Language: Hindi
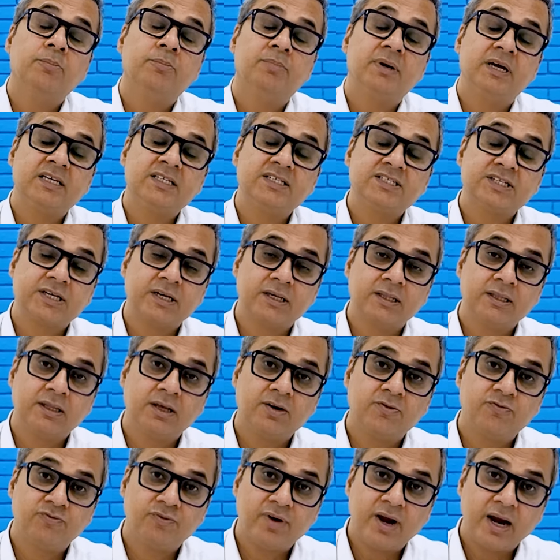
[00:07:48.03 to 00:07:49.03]
ब्रेस्ट के अंदर
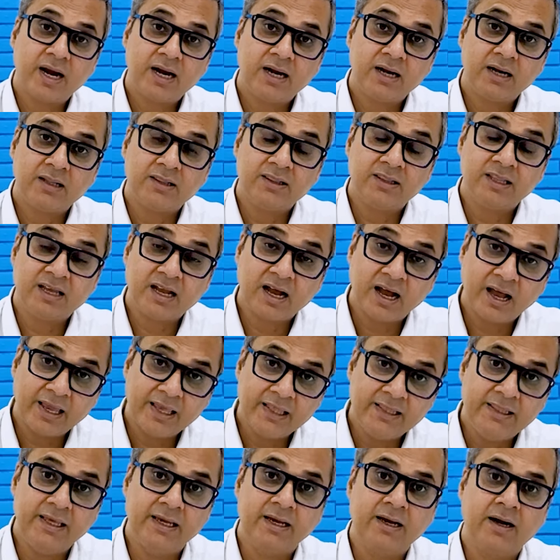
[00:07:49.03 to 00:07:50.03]
फैट दिखाई
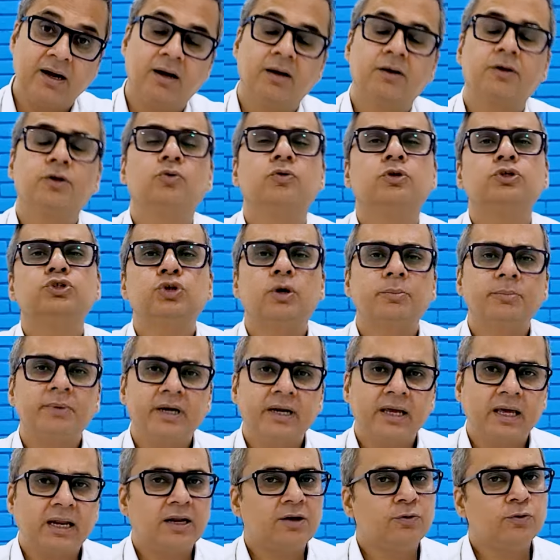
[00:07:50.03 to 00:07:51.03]
देगा क्योंकि जो हमने
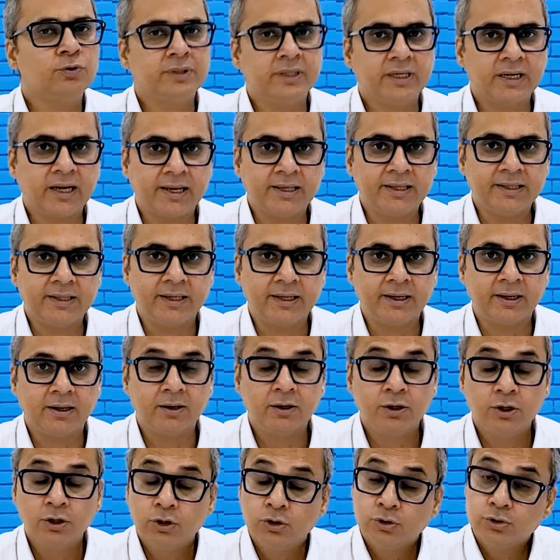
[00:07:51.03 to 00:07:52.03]
डाला है वो दिखाई देगा
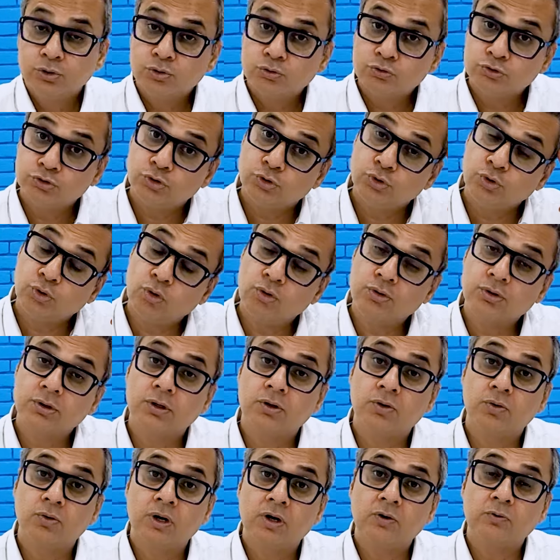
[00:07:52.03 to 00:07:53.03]
तो जो डॉक्टर
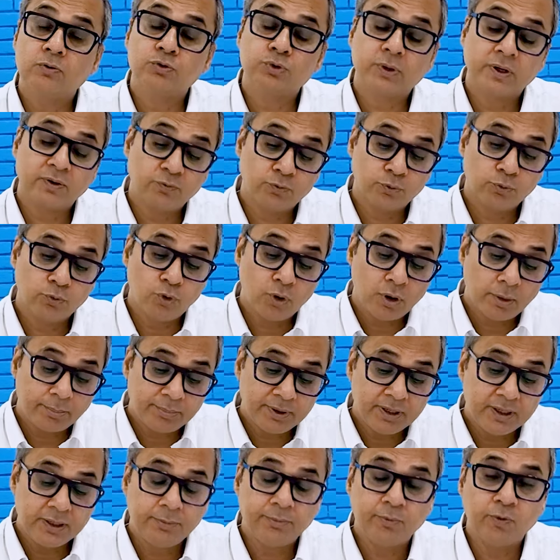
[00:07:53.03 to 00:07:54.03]
होगा वो
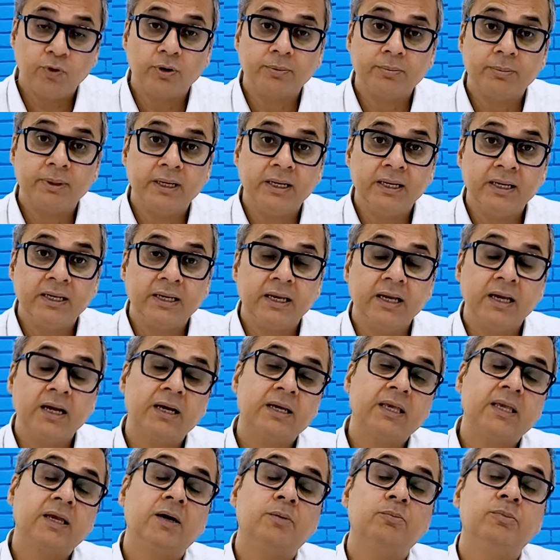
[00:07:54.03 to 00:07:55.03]
अपनी रिपोर्ट में लिखेगा
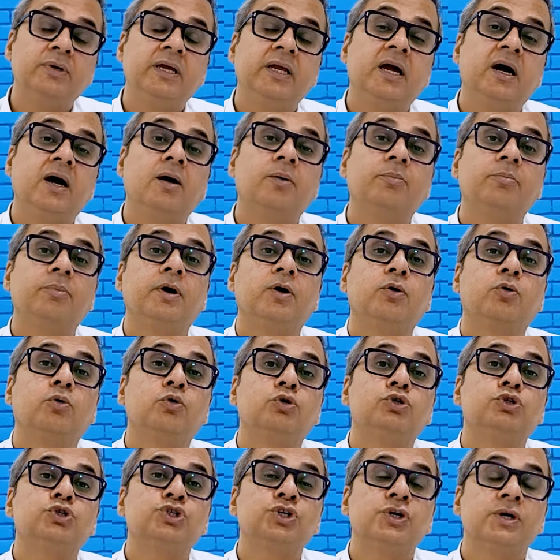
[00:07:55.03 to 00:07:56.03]
कि हमें यहाँ पर
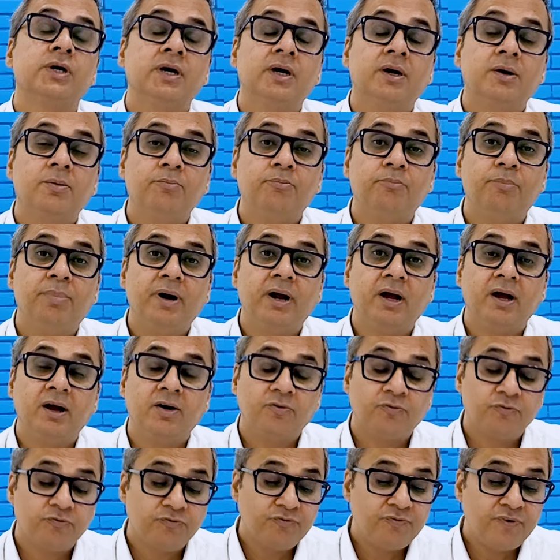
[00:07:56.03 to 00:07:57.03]
कुछ
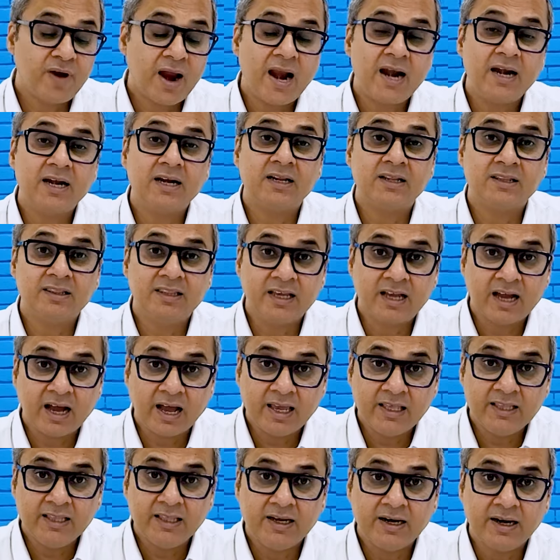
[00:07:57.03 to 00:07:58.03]
फैट
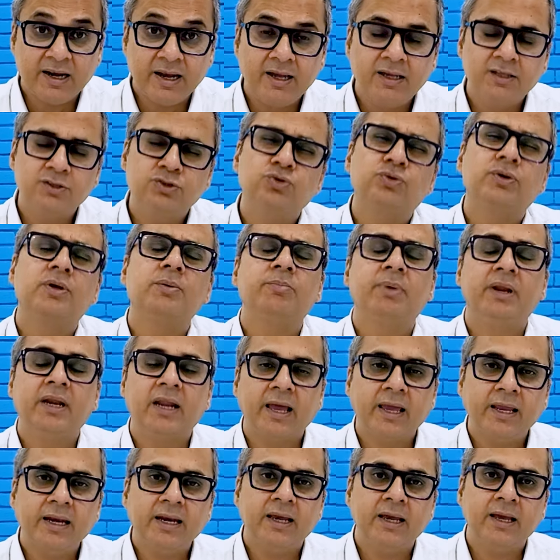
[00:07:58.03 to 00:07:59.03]
दिखाई दे रहा है जो कि
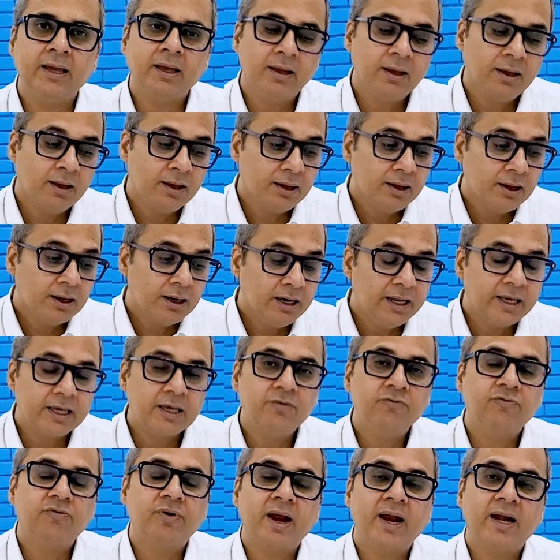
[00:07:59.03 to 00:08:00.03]
बिनाइन है
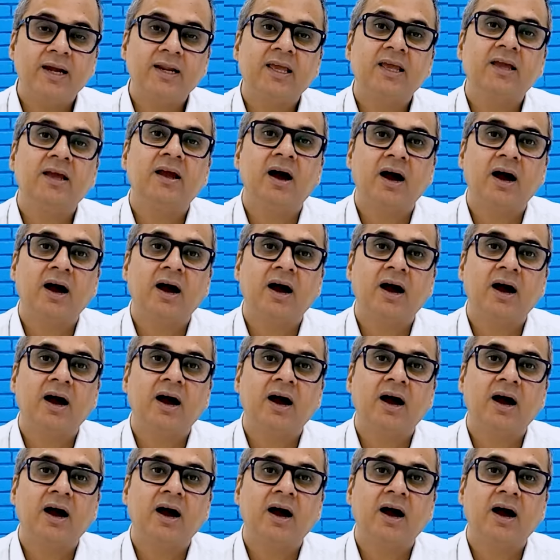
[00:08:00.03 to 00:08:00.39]
लेकिन फैट की